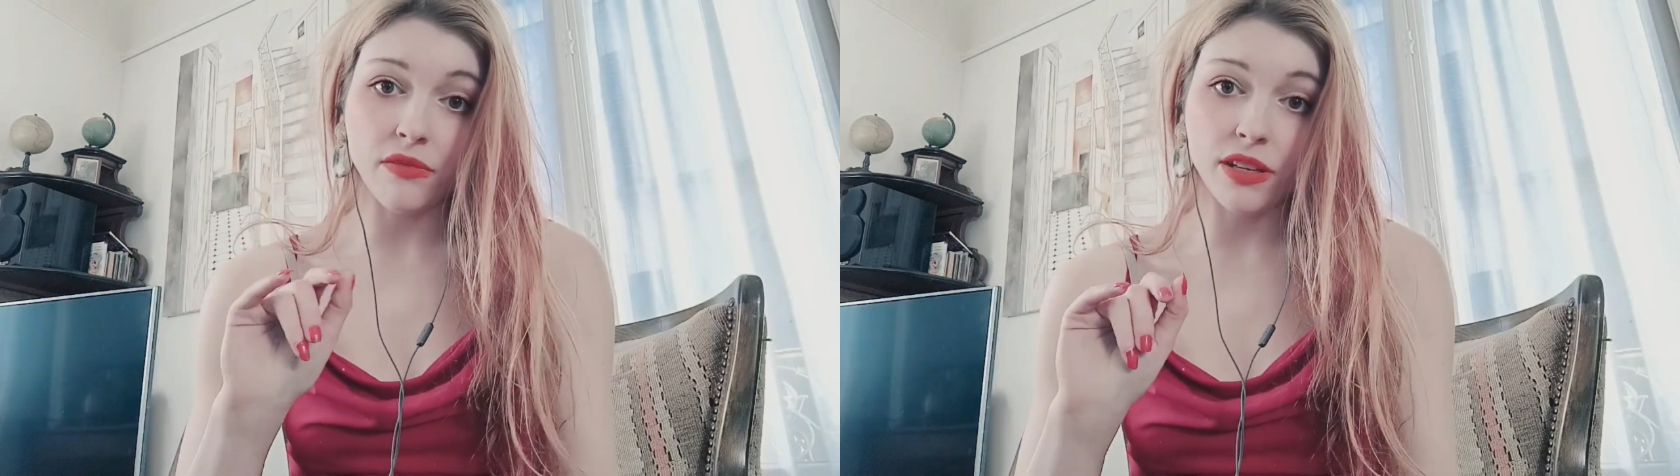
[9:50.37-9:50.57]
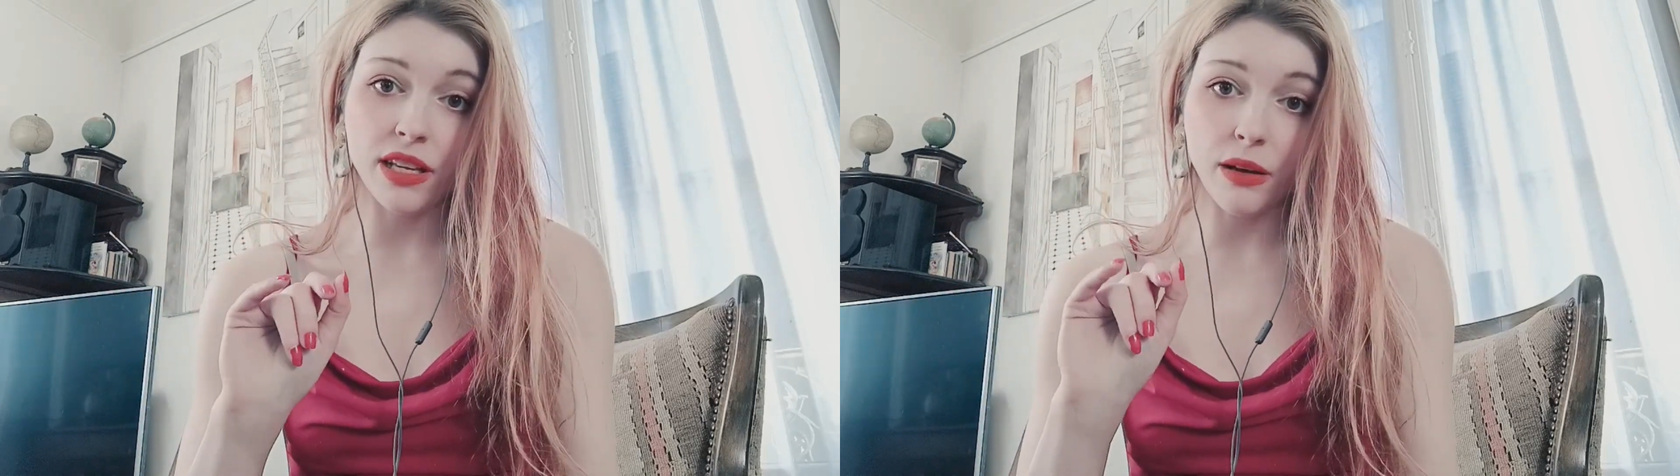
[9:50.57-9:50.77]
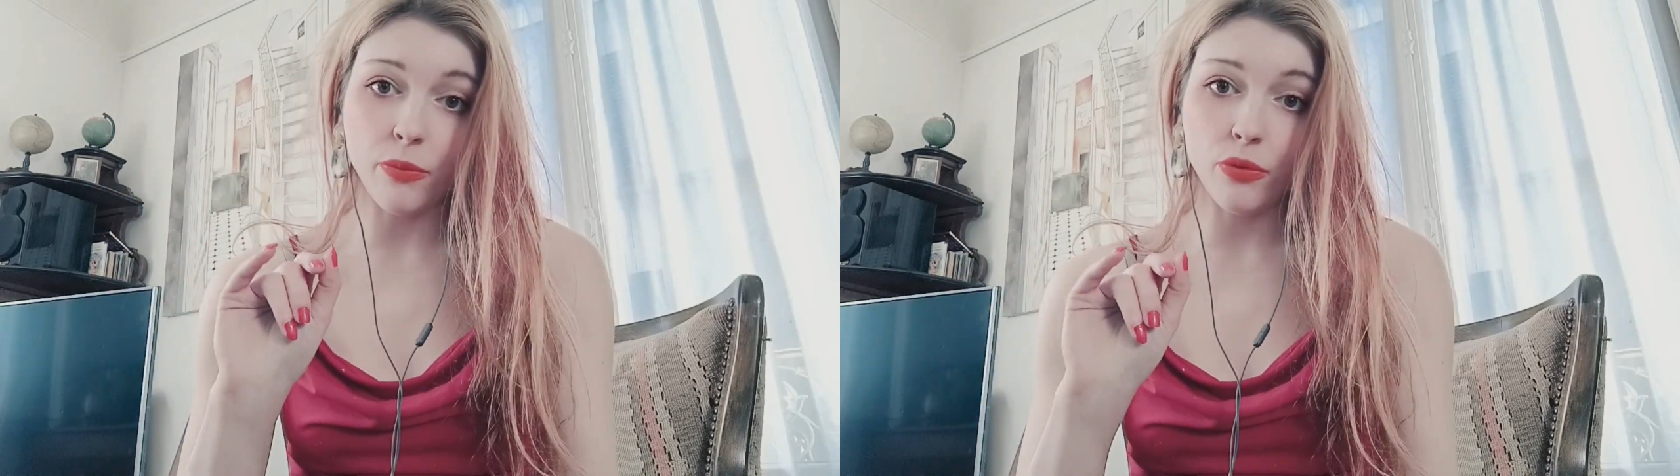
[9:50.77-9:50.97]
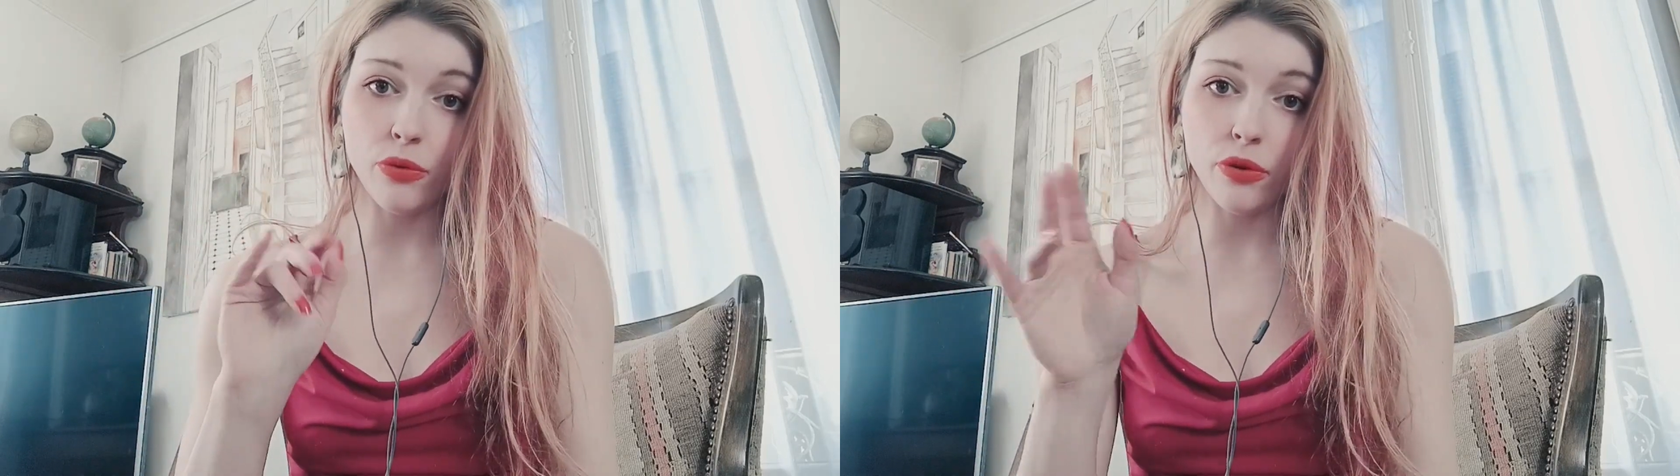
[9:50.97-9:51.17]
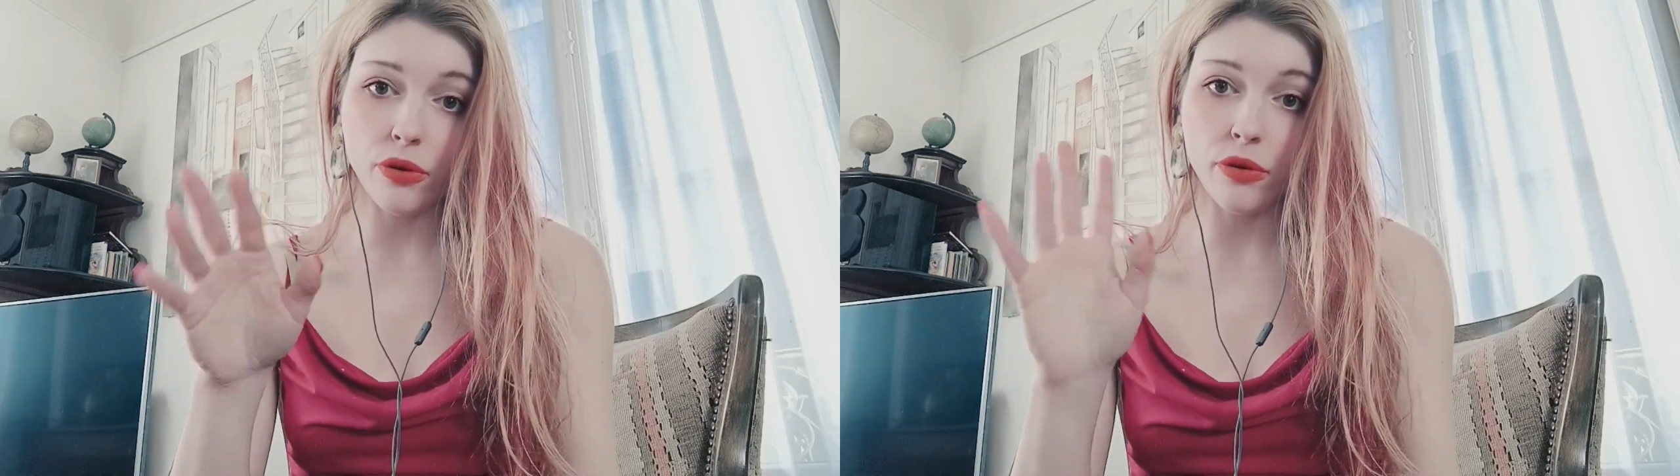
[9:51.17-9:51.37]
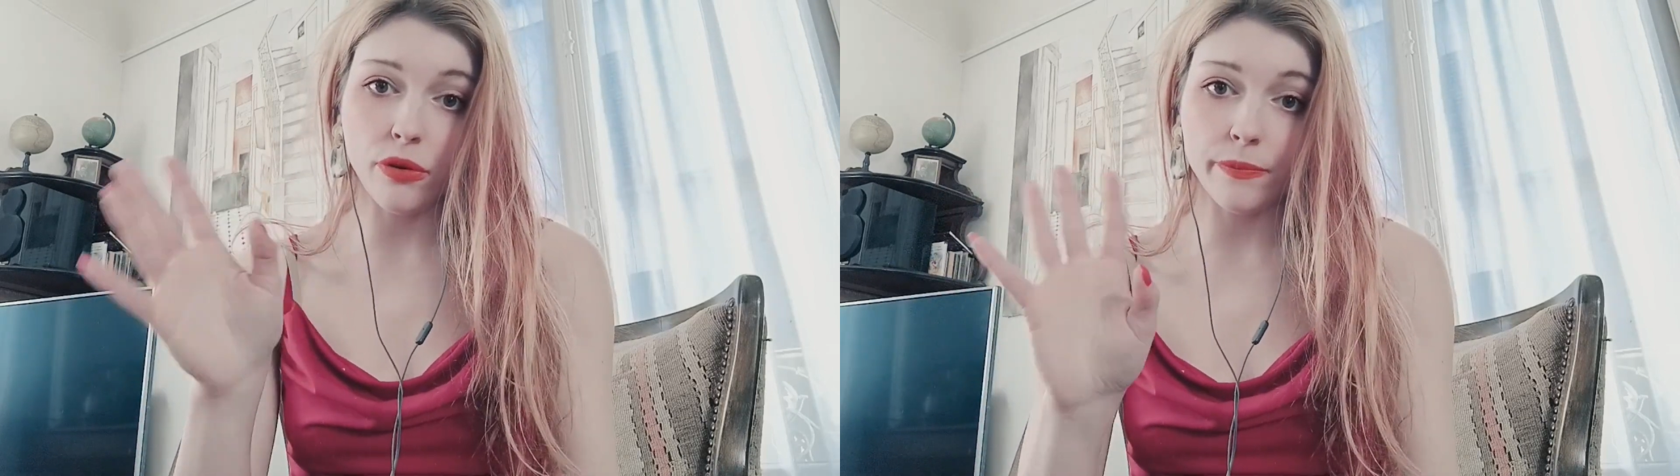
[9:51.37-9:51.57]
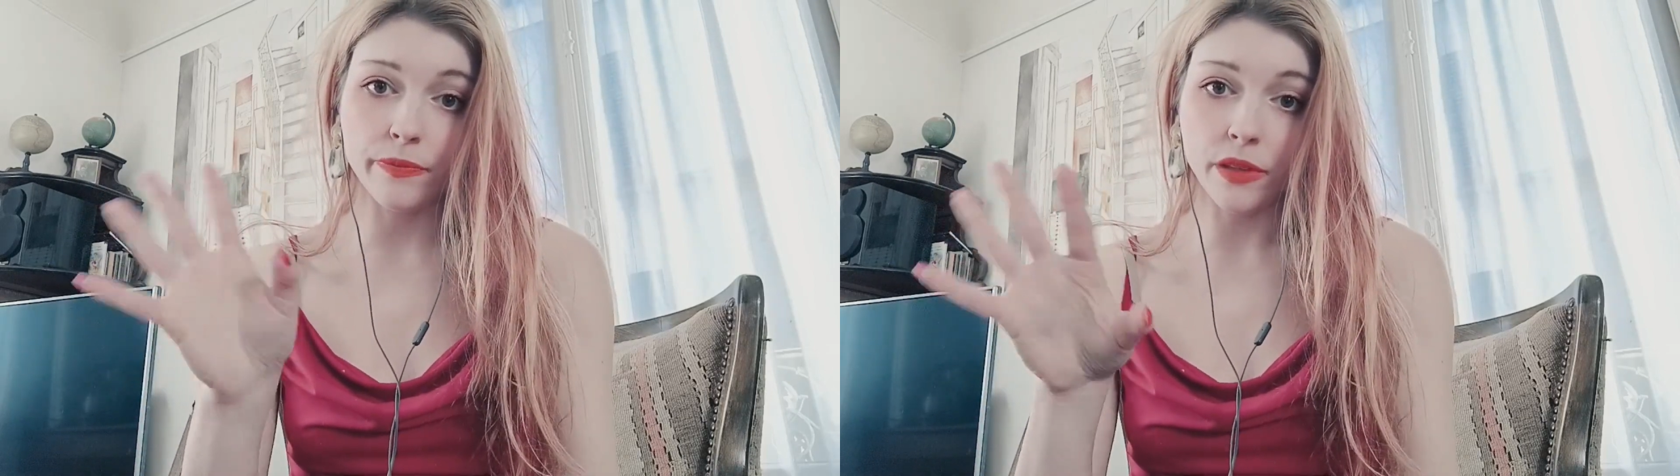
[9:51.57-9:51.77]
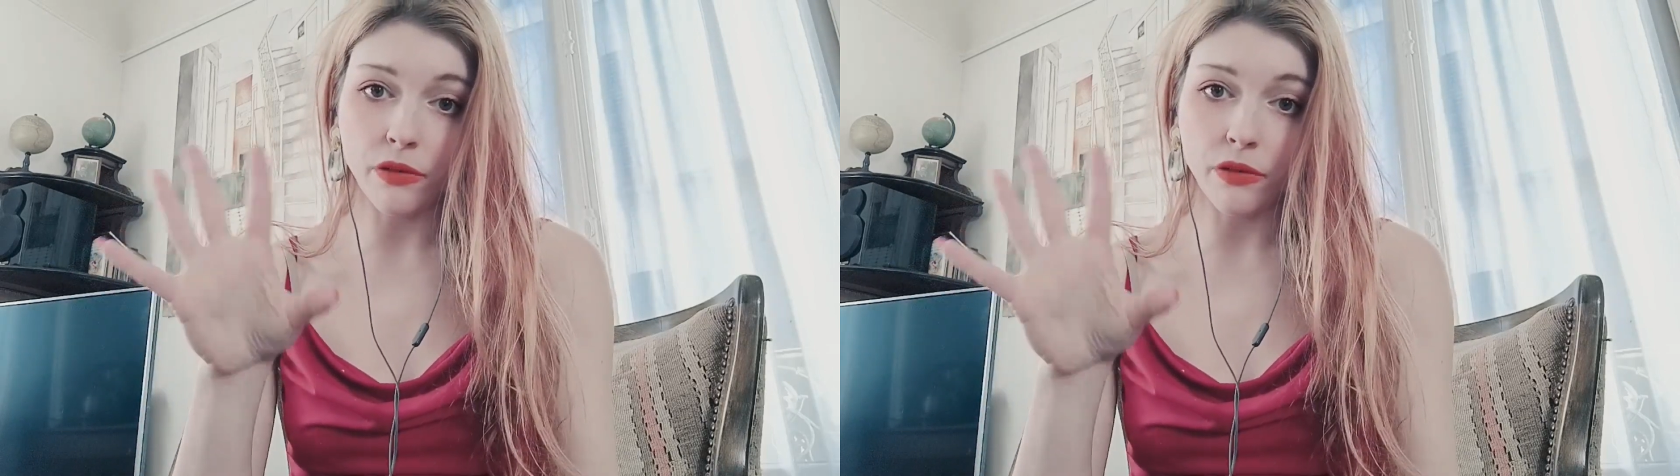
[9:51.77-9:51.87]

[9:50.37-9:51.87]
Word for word: DVD un peu, euh,